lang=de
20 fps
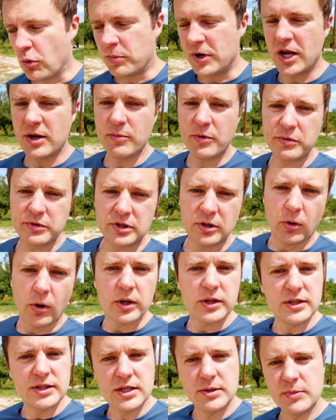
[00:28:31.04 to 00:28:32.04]
Probleme mit
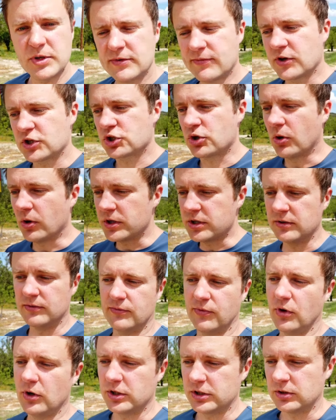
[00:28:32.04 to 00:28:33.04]
Leuten, die mich
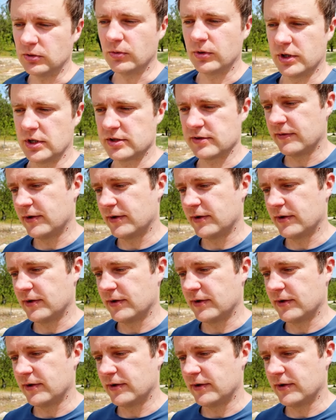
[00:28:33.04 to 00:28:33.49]
verscheuchen wollten oder